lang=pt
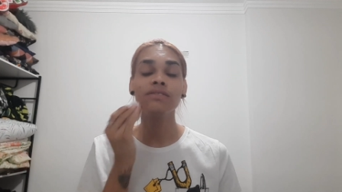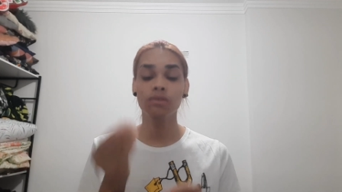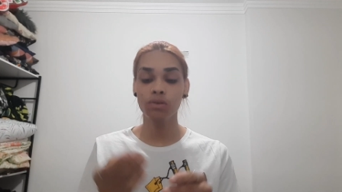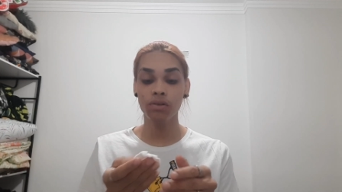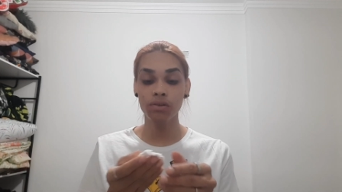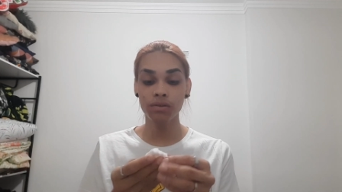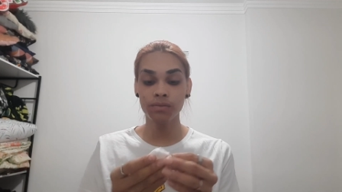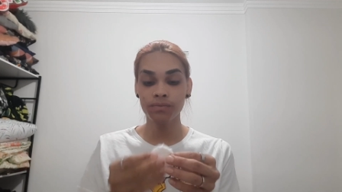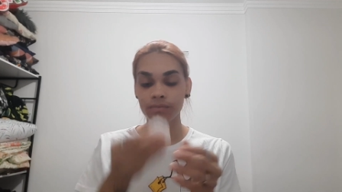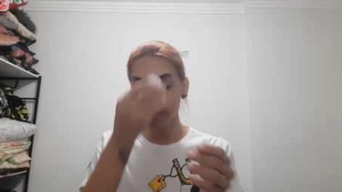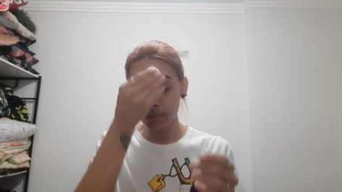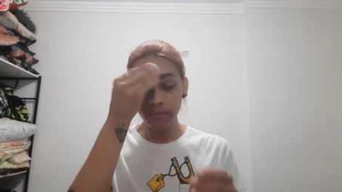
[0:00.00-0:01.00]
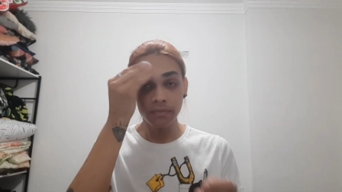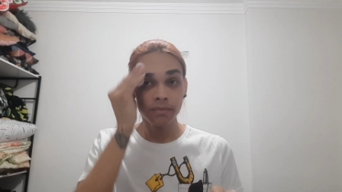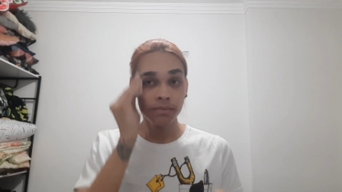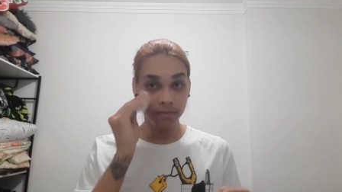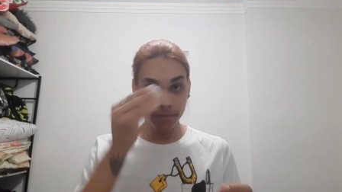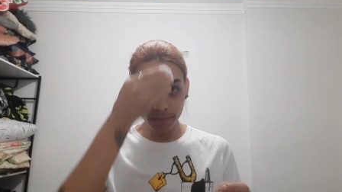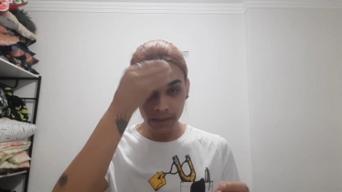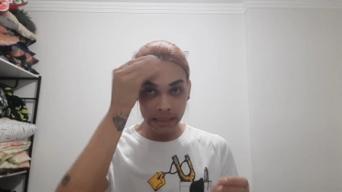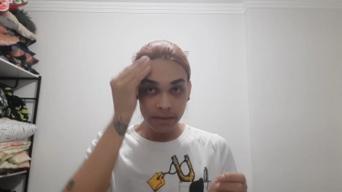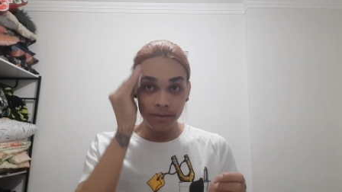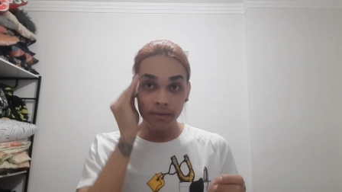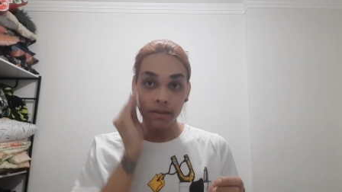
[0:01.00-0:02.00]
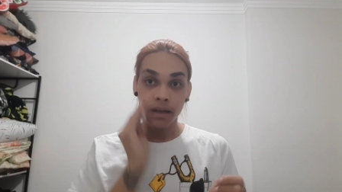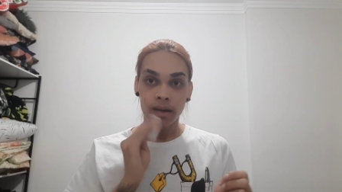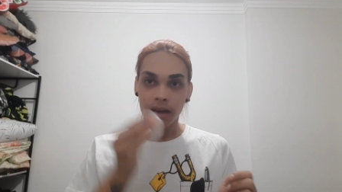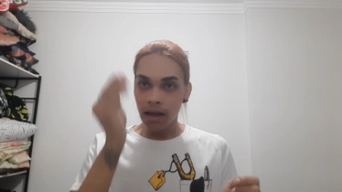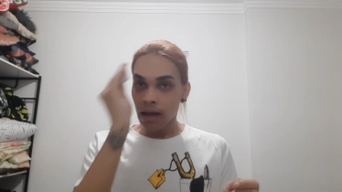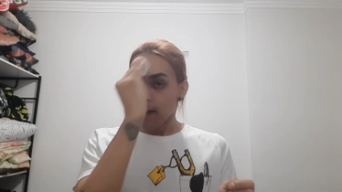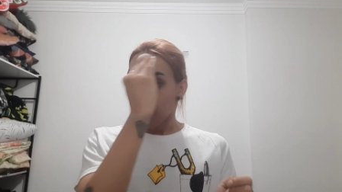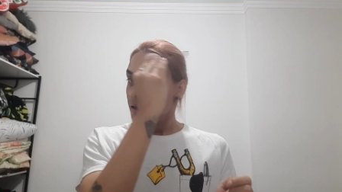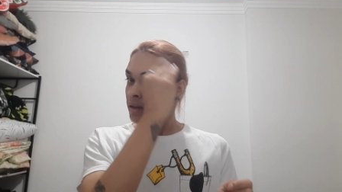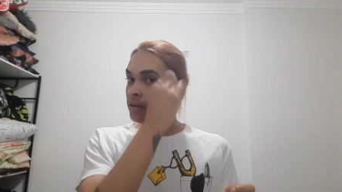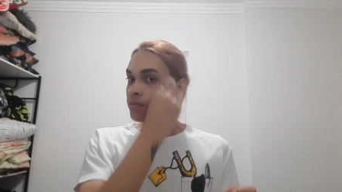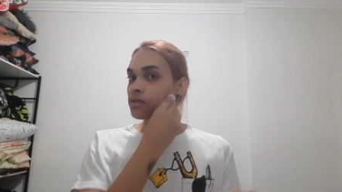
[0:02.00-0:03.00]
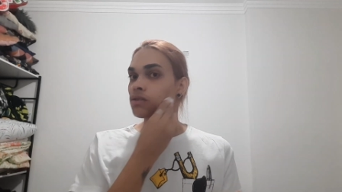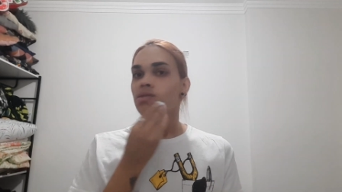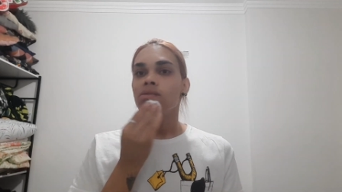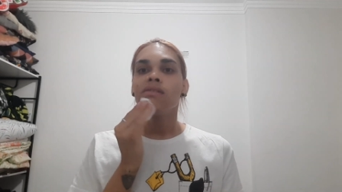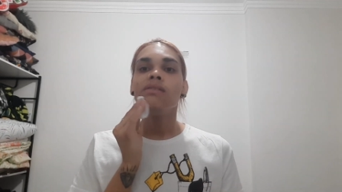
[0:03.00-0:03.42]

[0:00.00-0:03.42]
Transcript: fico todo. Fico todo